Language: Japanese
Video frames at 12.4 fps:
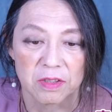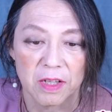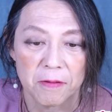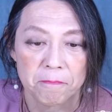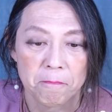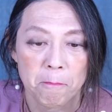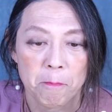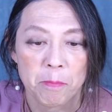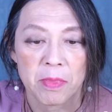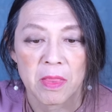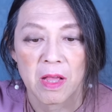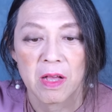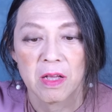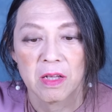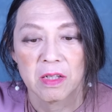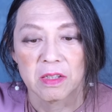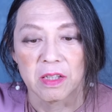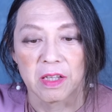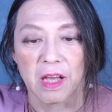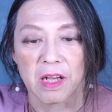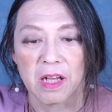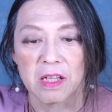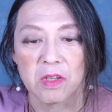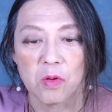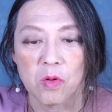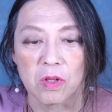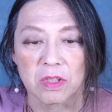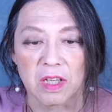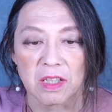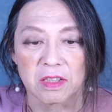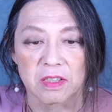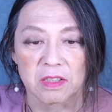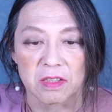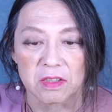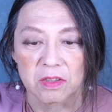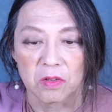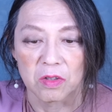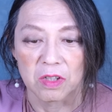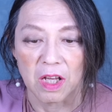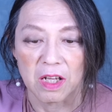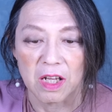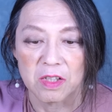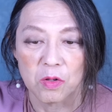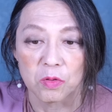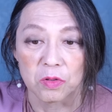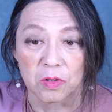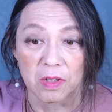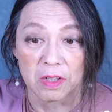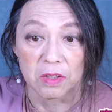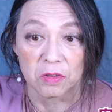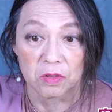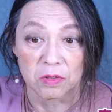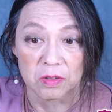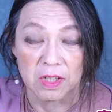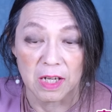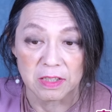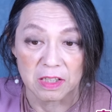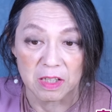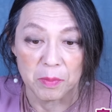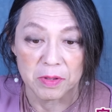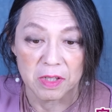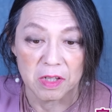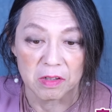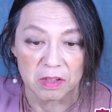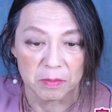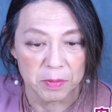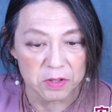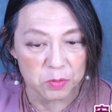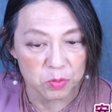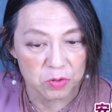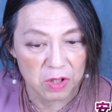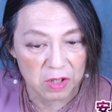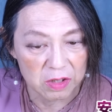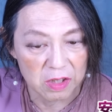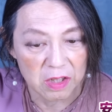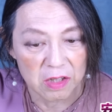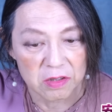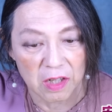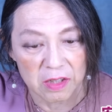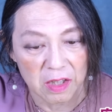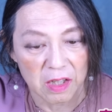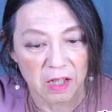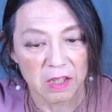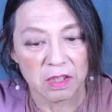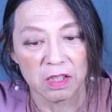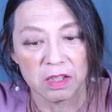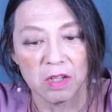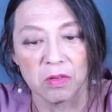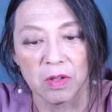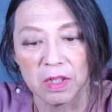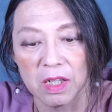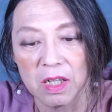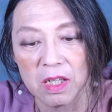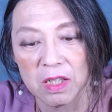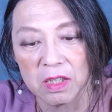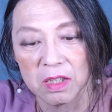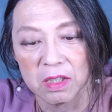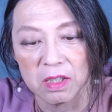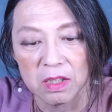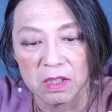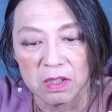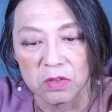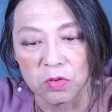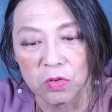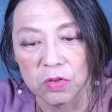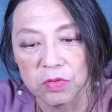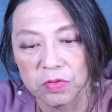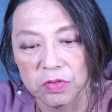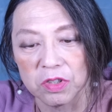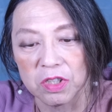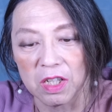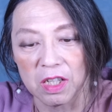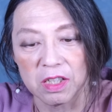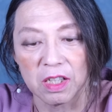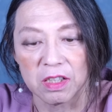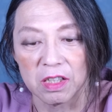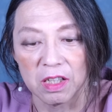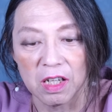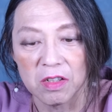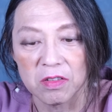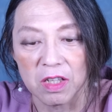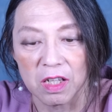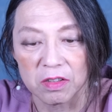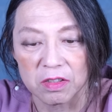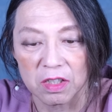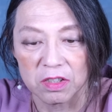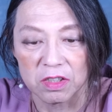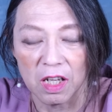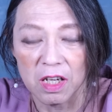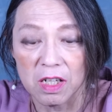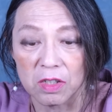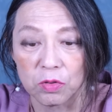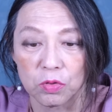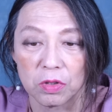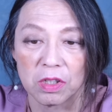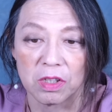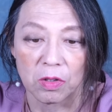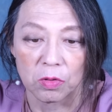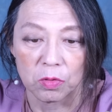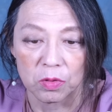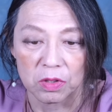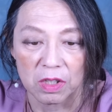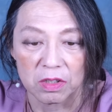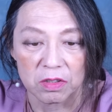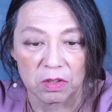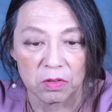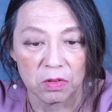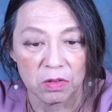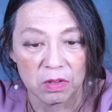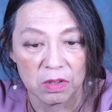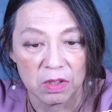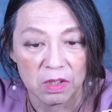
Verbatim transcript: ですね。で、月刊日本が3000冊。これ月刊日本っていうのは、あの、二階さんため出てるから、やっぱり自分で出たやつ買った買ってあげたのかな。そういうふうにして成り立ってんだな。あの雑誌、誰が撮ってんだろうと思ったんですけど、